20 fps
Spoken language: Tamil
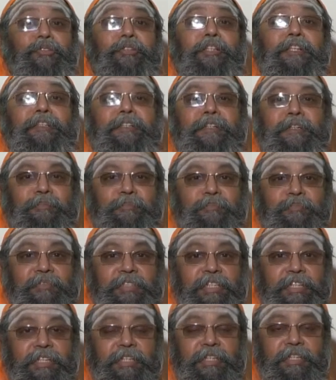சுதந்திரம்
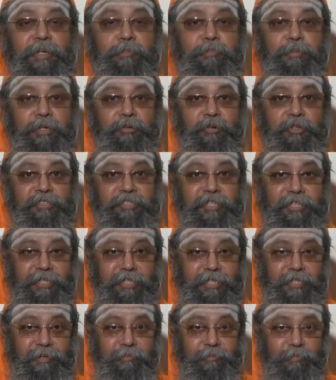எப்படி ஒரு
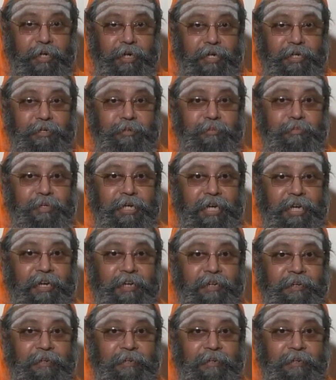சங்கீதம் பாடணும்னா